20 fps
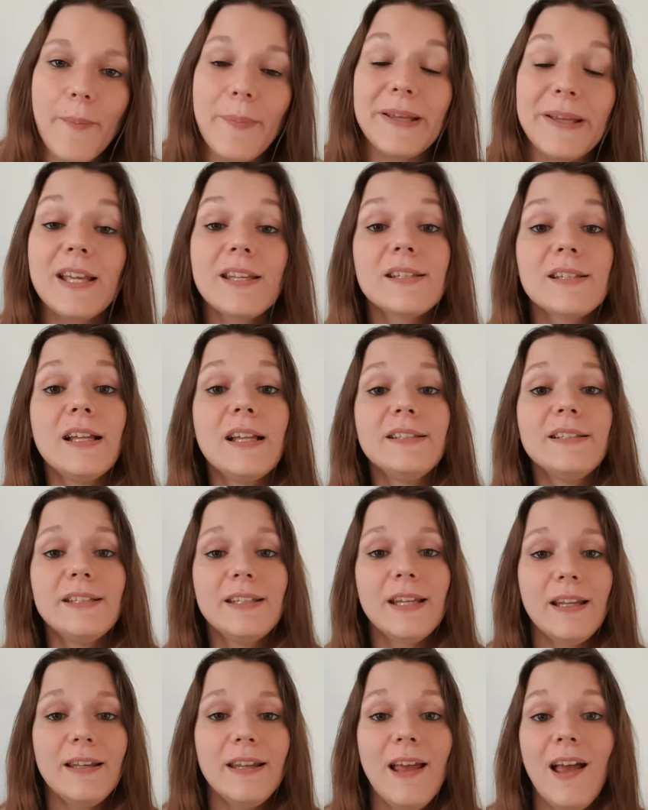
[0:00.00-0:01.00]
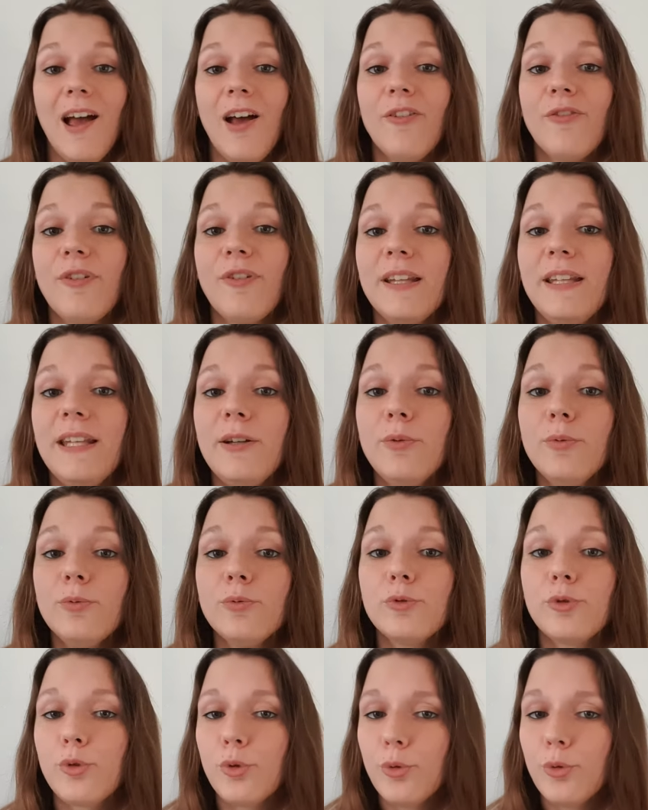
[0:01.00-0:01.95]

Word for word: Mais qu'à cela ne tienne, Frédégonde